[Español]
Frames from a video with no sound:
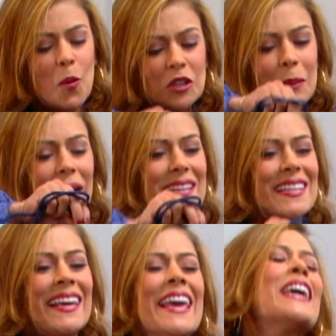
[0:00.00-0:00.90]
¿Cómo te
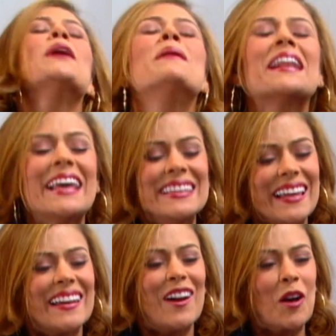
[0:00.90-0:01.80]
parece que me
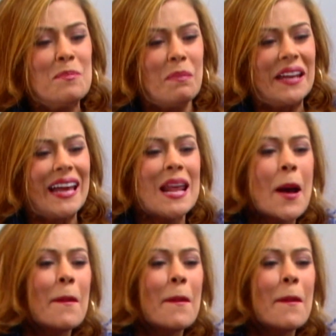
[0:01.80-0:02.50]
reintegraron a Imperial?